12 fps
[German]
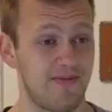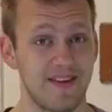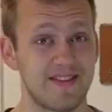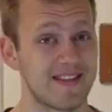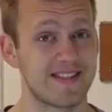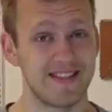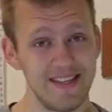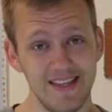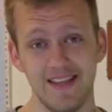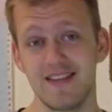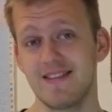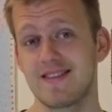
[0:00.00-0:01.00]
Fantasie
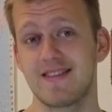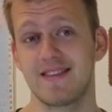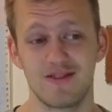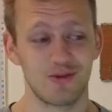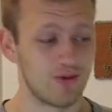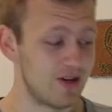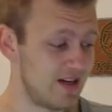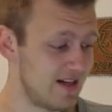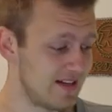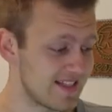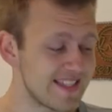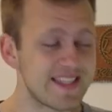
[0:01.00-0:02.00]
ist. So,
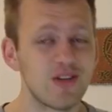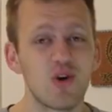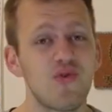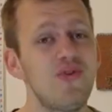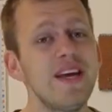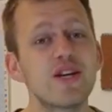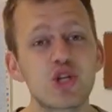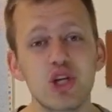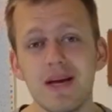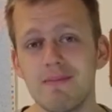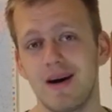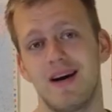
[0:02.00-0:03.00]
das ist ja noch viel
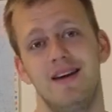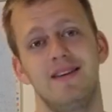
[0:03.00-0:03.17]
schlimmer,